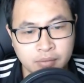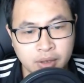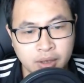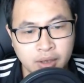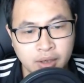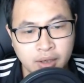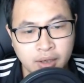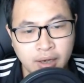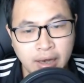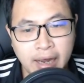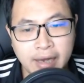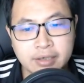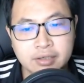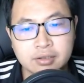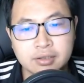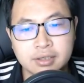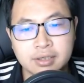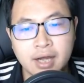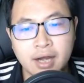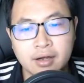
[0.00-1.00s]
hai
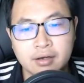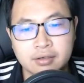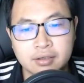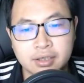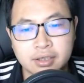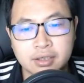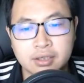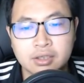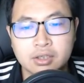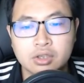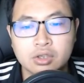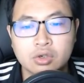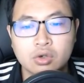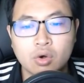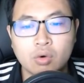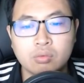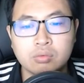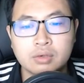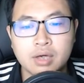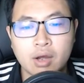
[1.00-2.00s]
người các ngươi
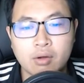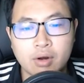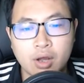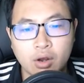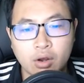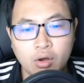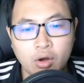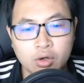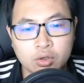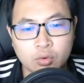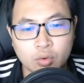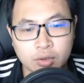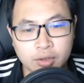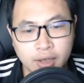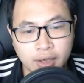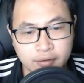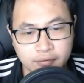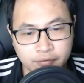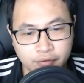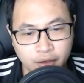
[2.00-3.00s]
cũng đều là con của
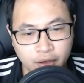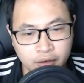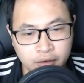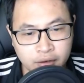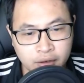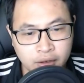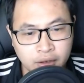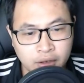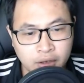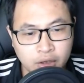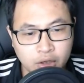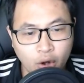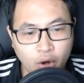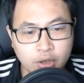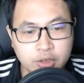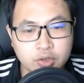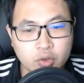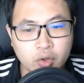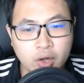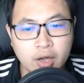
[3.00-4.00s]
thần vương, nói
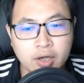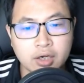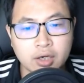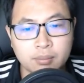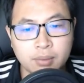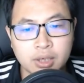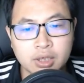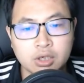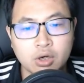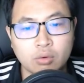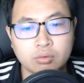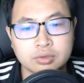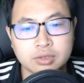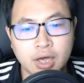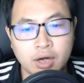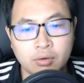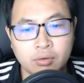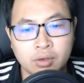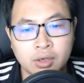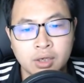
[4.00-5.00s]
cho các người biết không
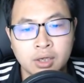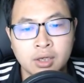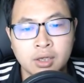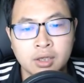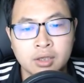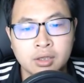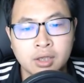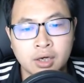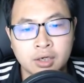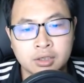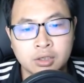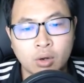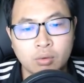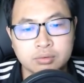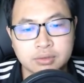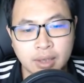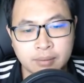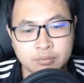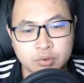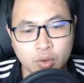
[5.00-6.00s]
sao. Thật không
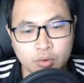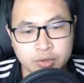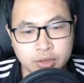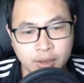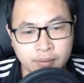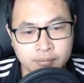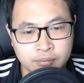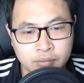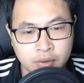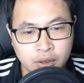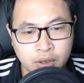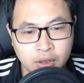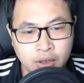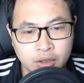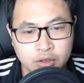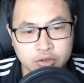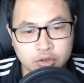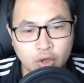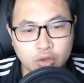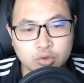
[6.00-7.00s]
dám giấu giếm,
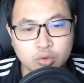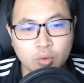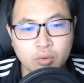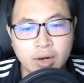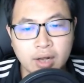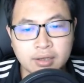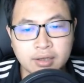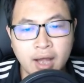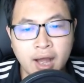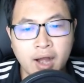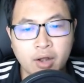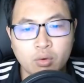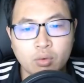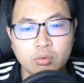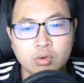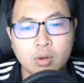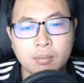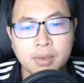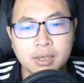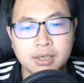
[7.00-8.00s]
cho dù là ta cũng
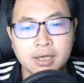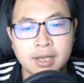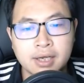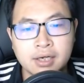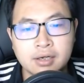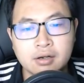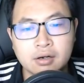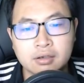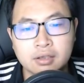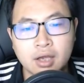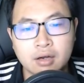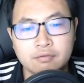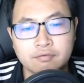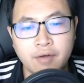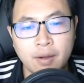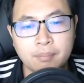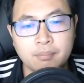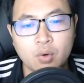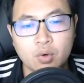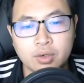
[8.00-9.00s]
không biết lấy được thân
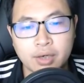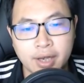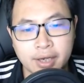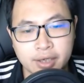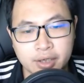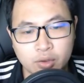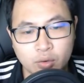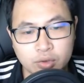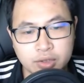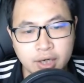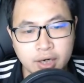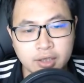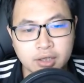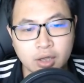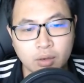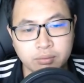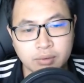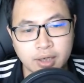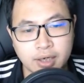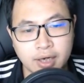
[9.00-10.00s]
pháp môn này của nhân
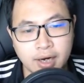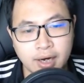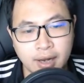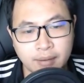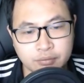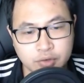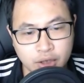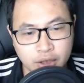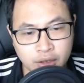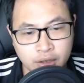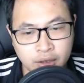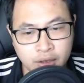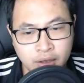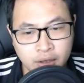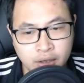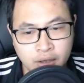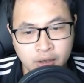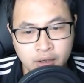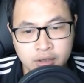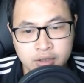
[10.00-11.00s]
tộc này để làm gì.
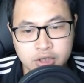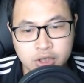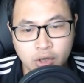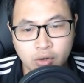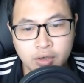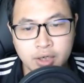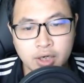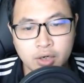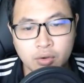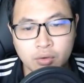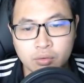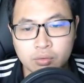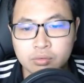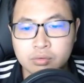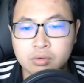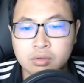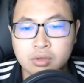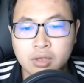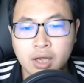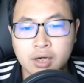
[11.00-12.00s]
Chỉ có điều
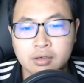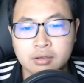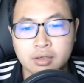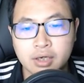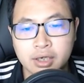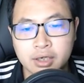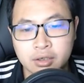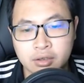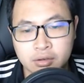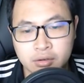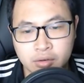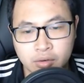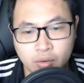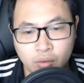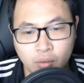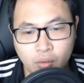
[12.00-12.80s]
thần đình quả